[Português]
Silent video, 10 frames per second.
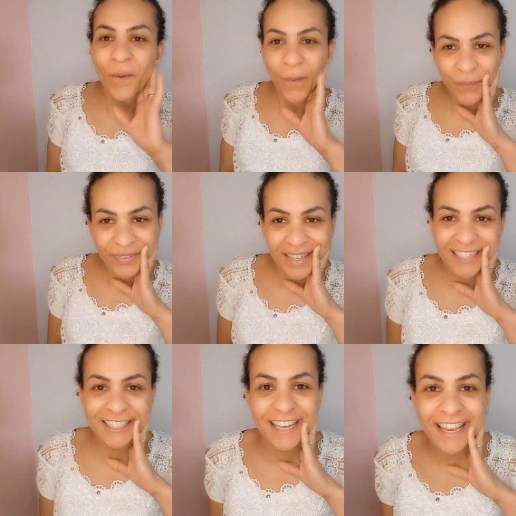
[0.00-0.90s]

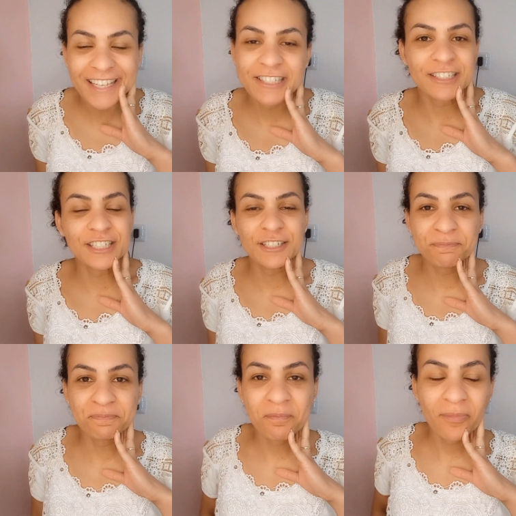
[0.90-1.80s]
Ontem,
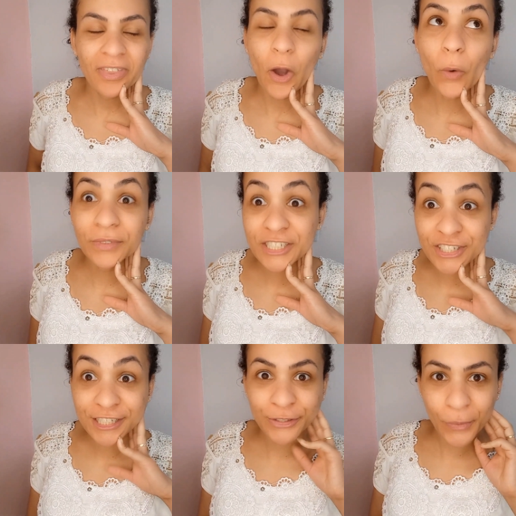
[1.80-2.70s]
gente, ontem
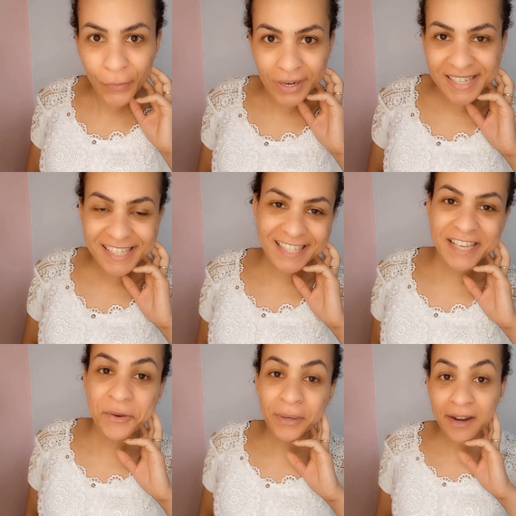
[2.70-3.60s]
dia
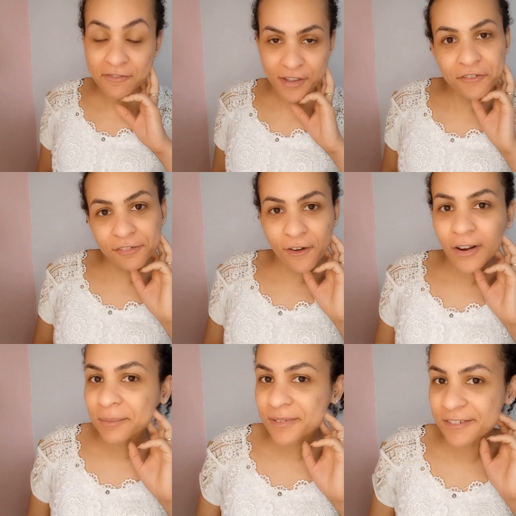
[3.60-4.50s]
2, eu gravei um
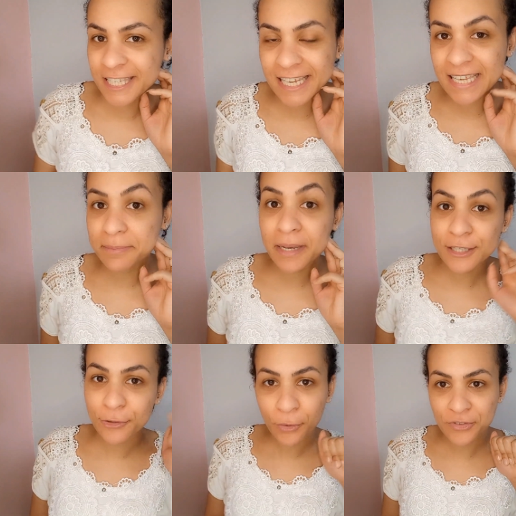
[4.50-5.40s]
vlog para vocês,
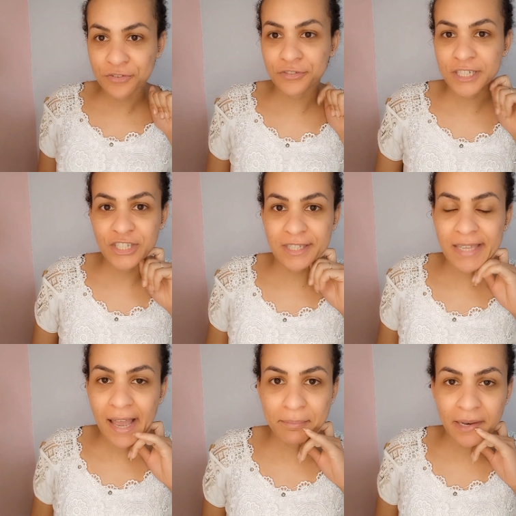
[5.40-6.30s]
mas hoje eu fui
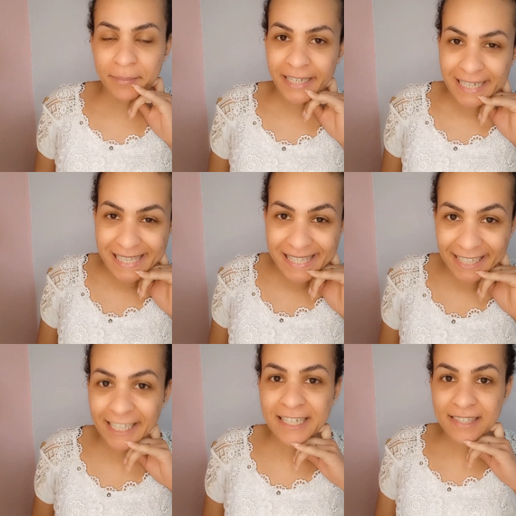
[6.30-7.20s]
editar pela
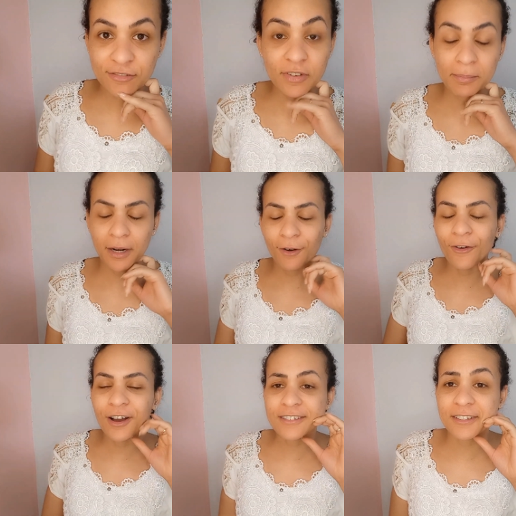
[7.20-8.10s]
manhãzinha antes de vir a
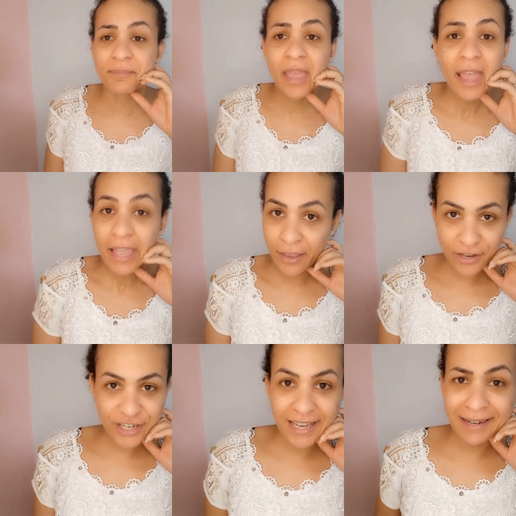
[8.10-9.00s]
loja. E
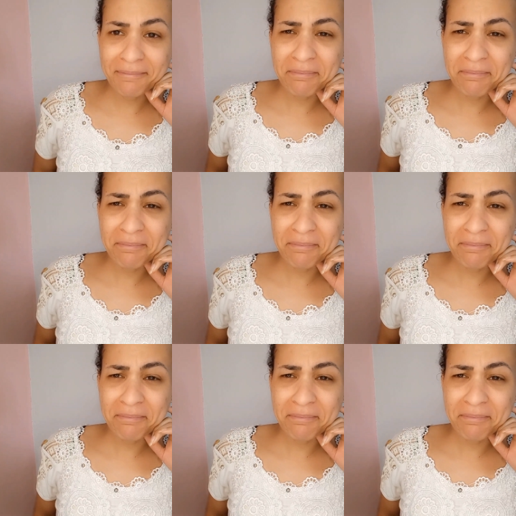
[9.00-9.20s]
eu achei ele